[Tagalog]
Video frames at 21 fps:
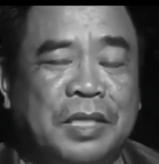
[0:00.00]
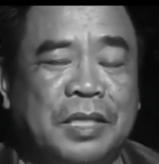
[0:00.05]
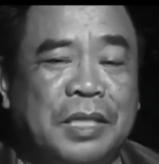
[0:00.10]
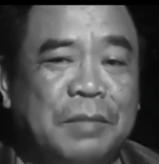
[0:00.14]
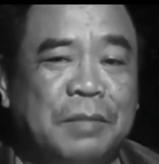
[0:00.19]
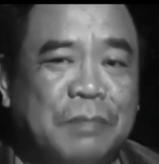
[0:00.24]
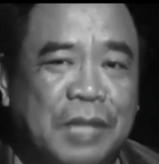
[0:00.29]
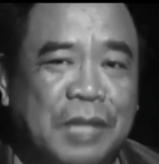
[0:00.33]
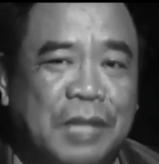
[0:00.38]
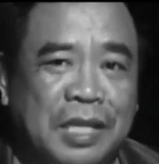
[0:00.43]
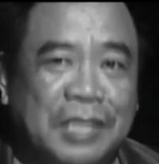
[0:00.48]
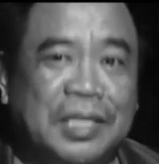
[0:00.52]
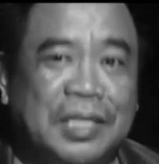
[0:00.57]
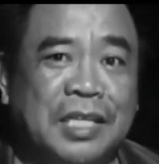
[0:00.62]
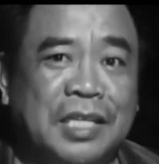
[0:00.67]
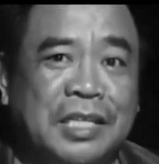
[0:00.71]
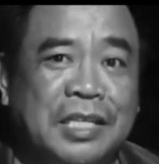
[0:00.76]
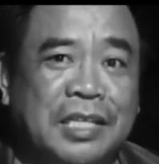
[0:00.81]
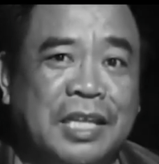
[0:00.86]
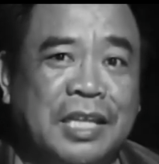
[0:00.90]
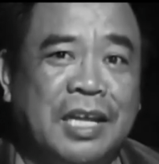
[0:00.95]
positive talaga
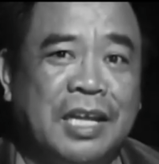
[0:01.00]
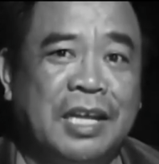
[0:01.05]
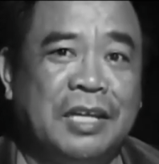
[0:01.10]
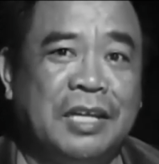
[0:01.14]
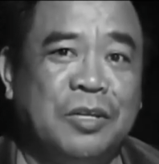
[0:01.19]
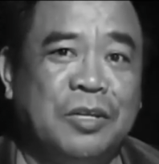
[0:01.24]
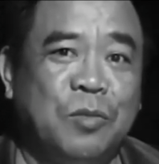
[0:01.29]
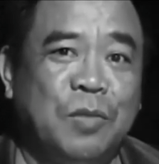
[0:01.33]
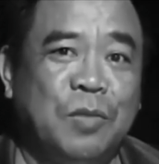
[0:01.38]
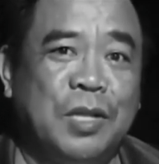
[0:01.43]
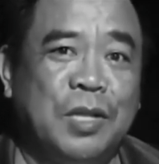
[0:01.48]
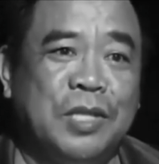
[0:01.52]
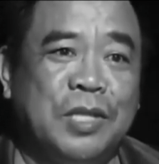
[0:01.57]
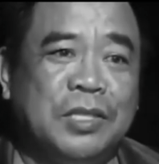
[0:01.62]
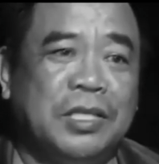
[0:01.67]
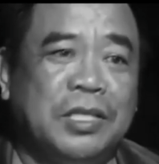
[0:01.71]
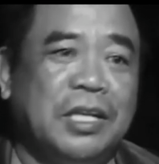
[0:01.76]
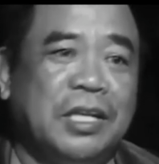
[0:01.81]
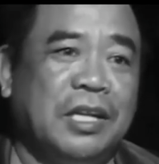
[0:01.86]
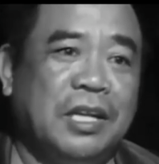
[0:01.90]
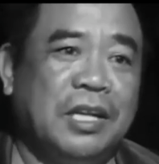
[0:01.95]
sir na sa kay Jubilee
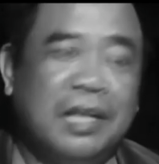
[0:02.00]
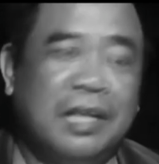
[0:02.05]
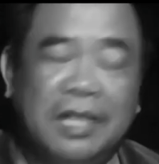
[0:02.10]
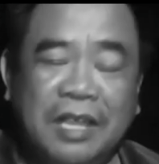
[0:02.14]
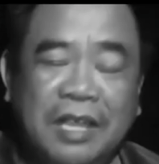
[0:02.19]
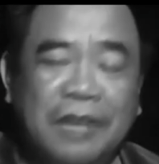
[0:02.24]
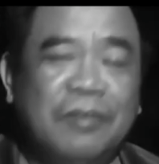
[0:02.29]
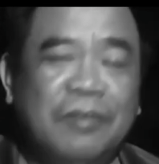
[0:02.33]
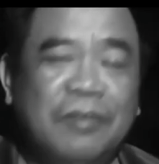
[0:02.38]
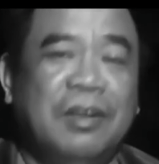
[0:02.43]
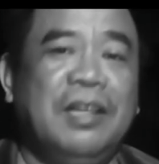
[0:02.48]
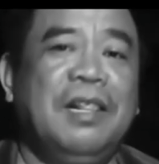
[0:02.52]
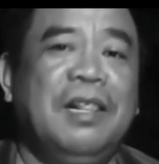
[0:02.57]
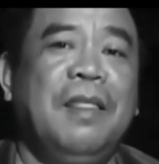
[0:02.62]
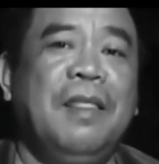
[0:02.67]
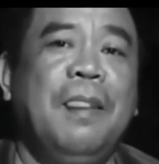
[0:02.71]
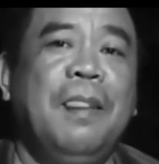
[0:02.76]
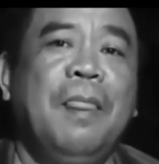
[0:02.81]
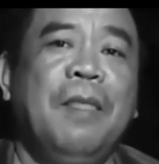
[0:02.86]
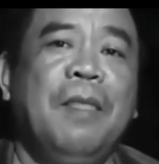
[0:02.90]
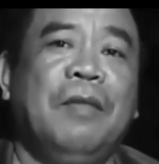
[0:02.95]
nyo sir, ay nag, ano na,
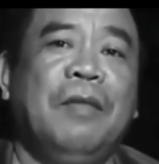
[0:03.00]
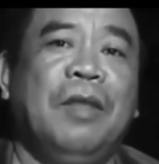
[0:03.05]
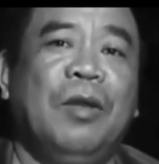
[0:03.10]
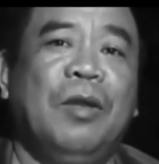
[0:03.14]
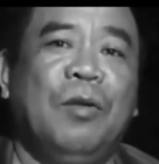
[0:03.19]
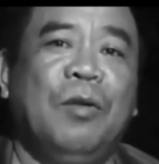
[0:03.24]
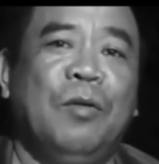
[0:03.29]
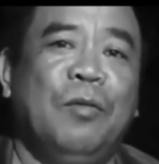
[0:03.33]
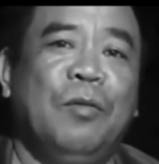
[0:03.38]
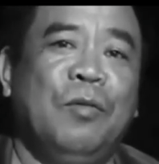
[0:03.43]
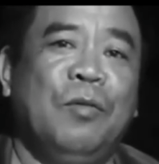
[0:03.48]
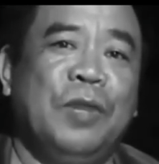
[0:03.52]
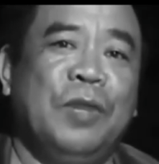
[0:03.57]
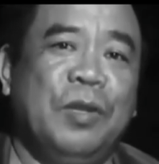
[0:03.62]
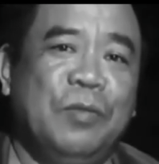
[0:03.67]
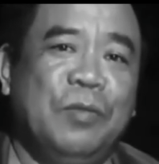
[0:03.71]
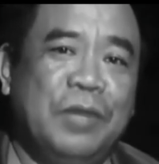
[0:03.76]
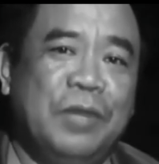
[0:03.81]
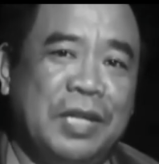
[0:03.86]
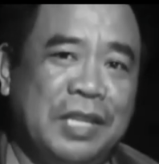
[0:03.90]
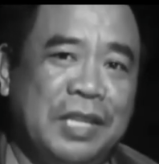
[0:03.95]

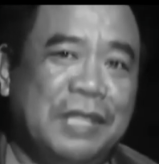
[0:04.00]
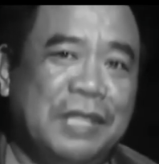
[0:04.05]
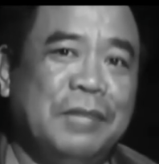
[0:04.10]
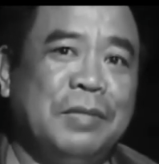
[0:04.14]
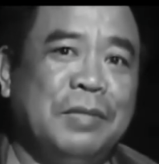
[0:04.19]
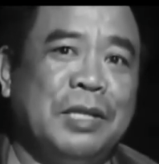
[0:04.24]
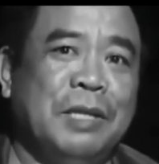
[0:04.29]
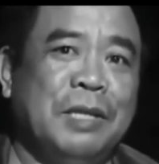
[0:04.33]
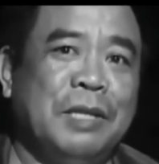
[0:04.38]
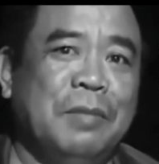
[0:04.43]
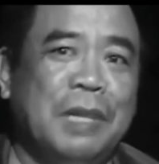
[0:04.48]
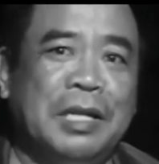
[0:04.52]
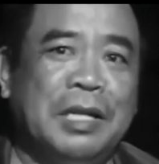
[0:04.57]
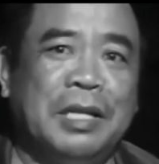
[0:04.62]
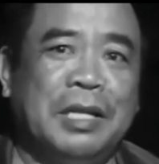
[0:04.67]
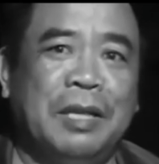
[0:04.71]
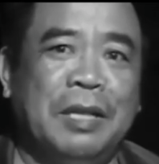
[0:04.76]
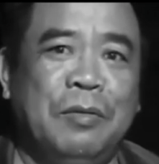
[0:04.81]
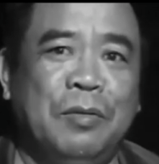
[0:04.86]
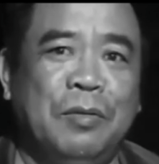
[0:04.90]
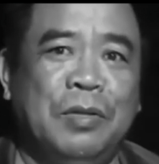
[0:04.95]
nag-uwi na rin kami sir,
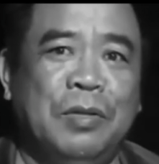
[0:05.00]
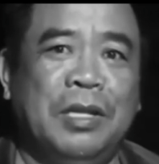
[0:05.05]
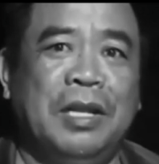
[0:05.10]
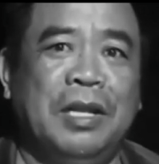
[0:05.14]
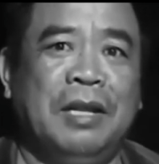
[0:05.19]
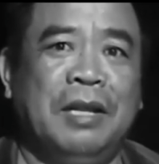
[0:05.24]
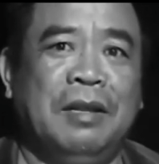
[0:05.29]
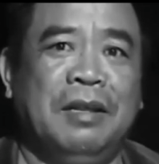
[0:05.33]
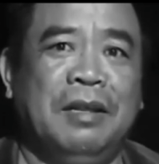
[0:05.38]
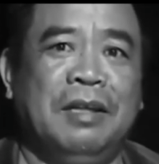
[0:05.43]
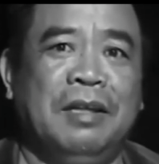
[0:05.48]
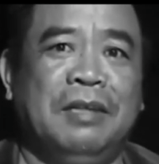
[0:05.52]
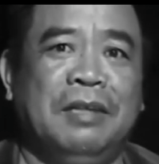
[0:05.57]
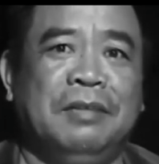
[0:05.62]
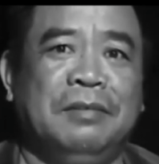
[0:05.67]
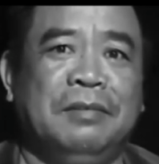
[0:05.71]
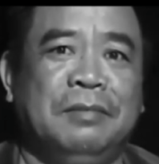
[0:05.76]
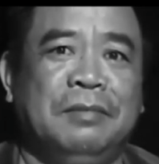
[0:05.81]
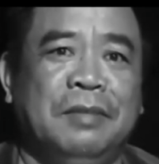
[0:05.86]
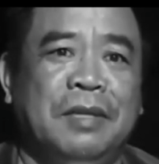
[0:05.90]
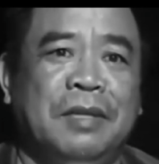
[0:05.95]
balik na kami uli ng,
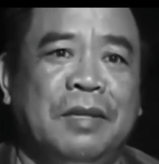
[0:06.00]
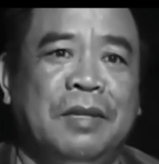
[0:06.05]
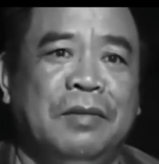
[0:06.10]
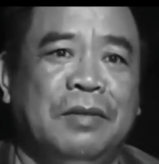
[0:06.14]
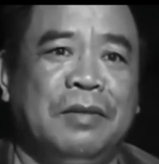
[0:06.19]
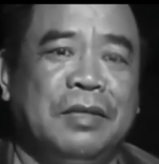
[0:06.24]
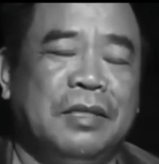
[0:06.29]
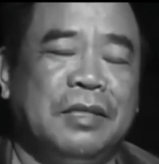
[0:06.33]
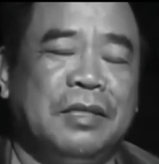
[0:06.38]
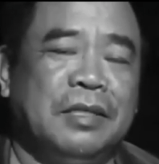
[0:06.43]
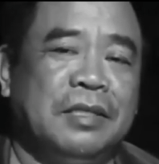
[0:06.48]
ano,